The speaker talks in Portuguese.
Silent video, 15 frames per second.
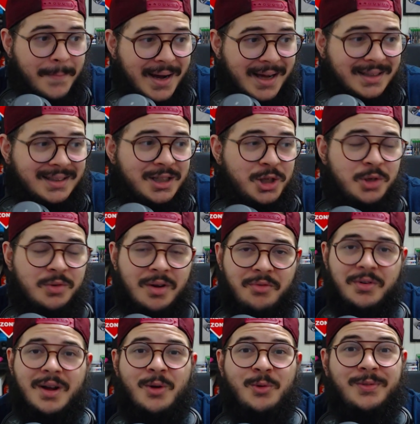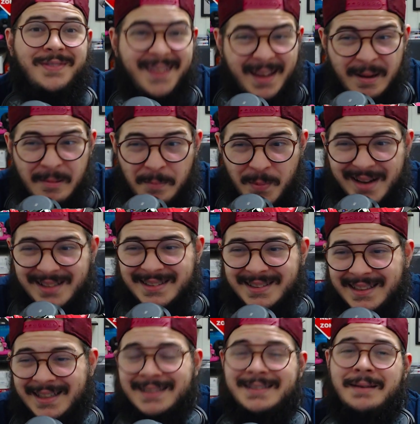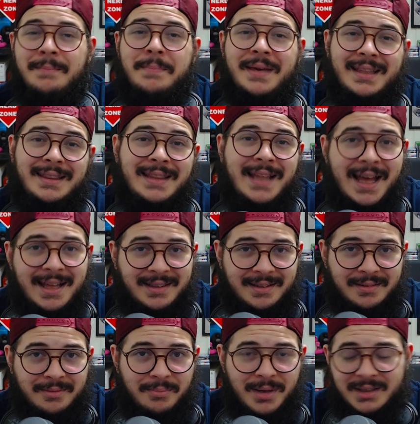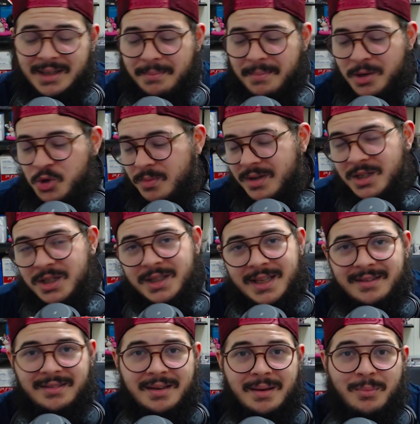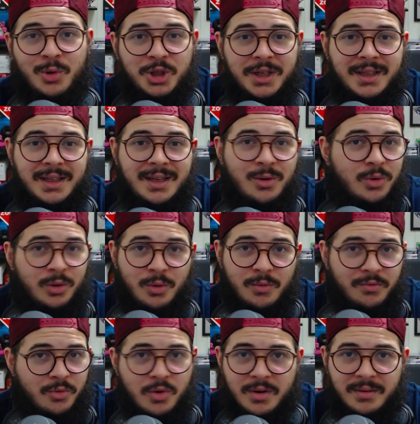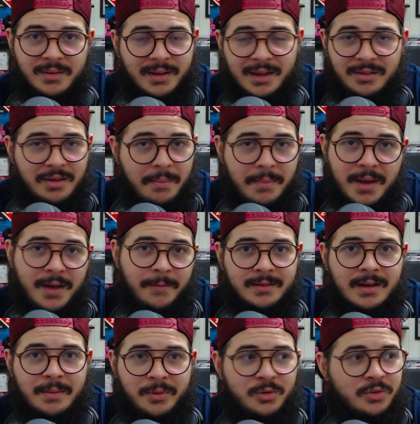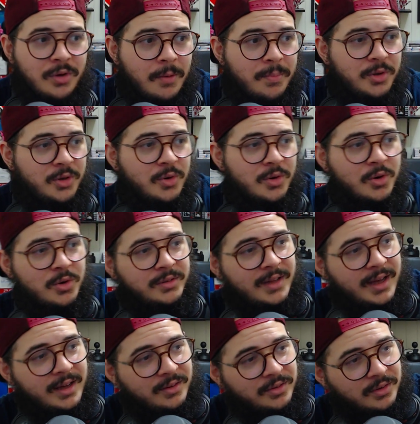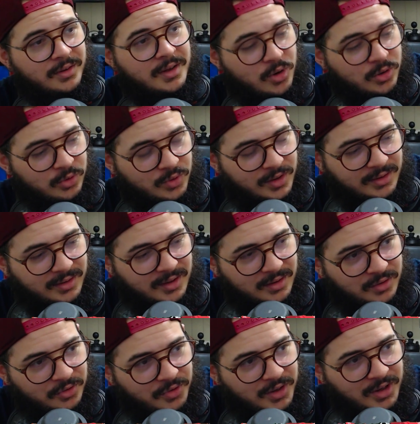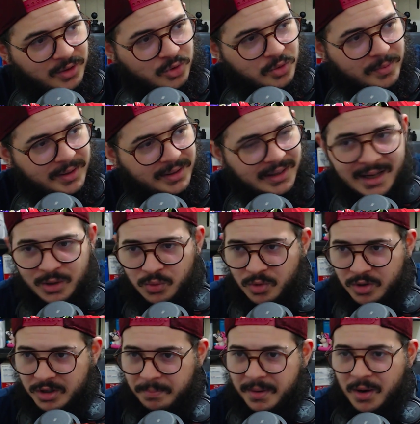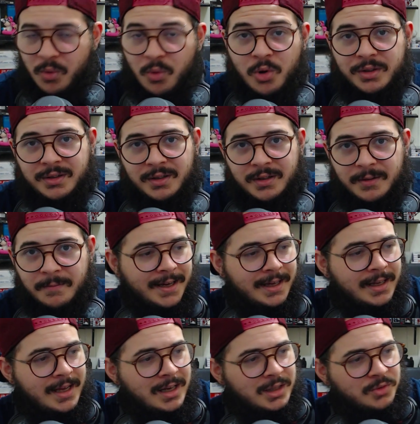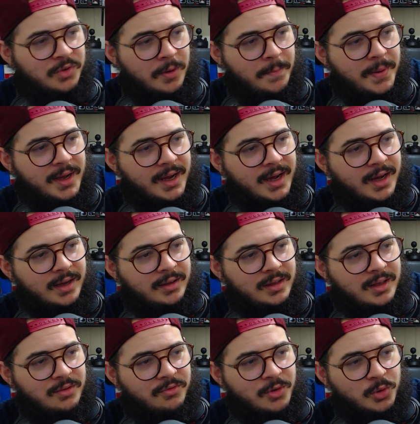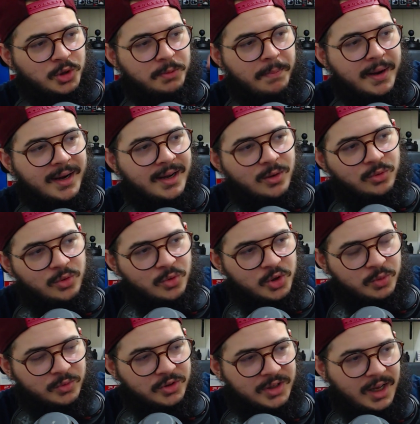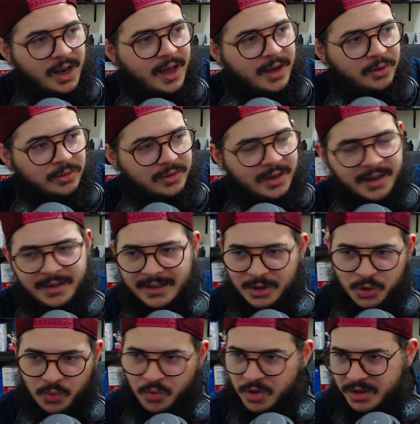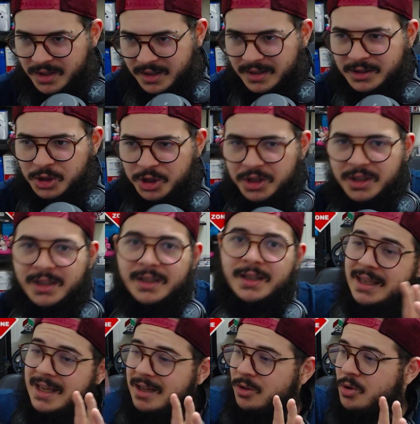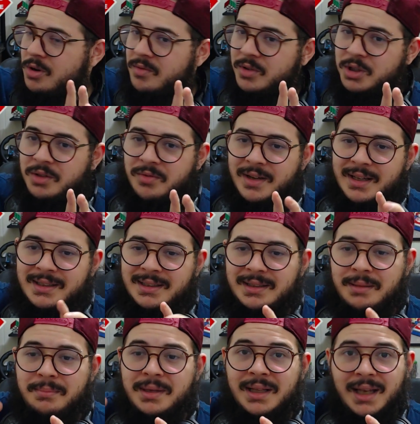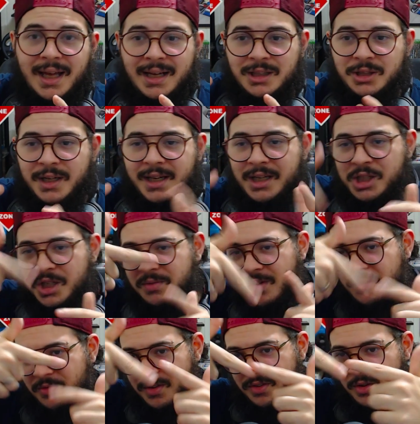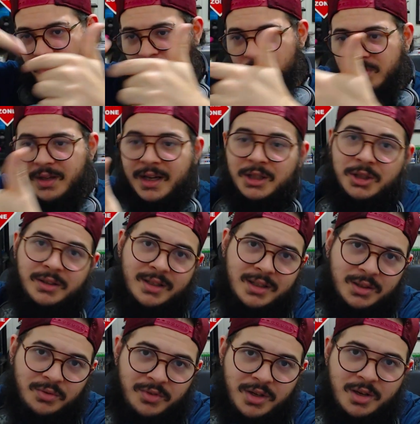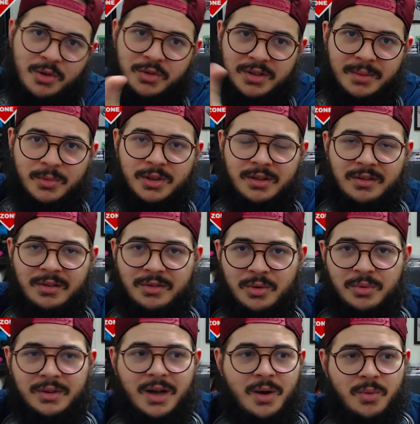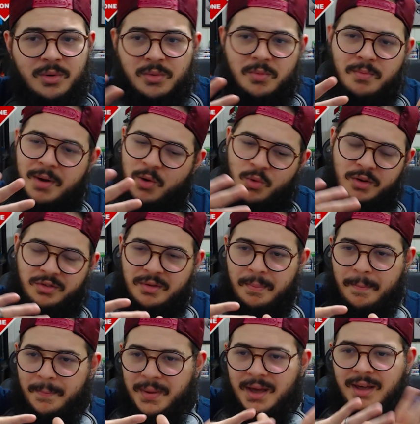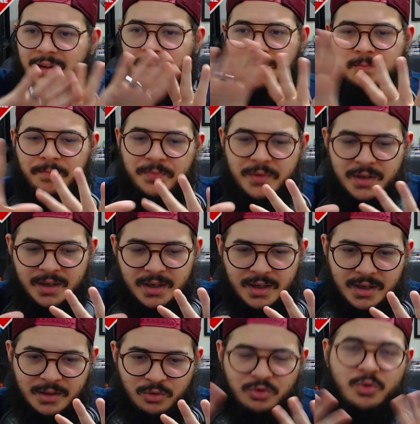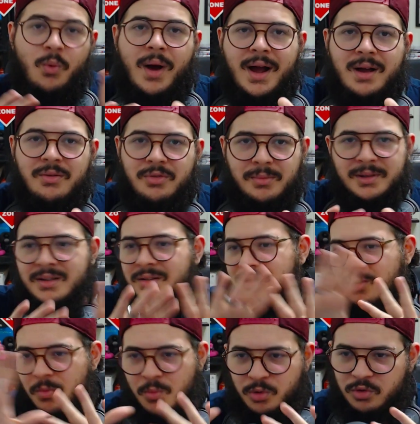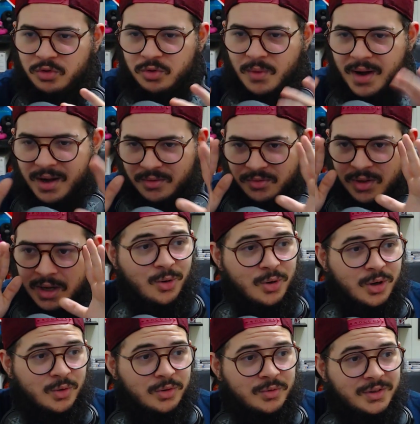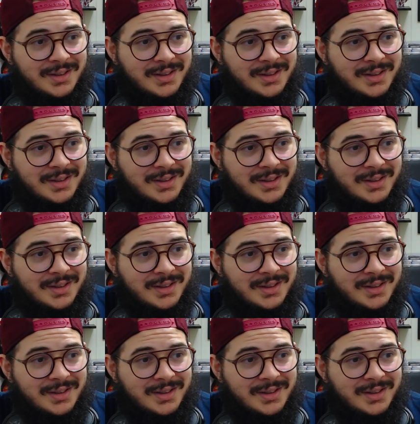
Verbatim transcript: mas a gente vai ficar um tempo aí sem receber nada. Basicamente o mês de dezembro e janeiro eu não vou receber, tá, pessoal? Porque o que acontece? Quando tu é transferido de uma network para outra, tá? Eles vão pegar e vão te pagar o teu último salário, tá? A network antiga. E nova já vai assimilar já e já vai fazer contagem das views e da monetização e tal. É uma coisa bem uh, suave, uma transição muito suave. Agora, quando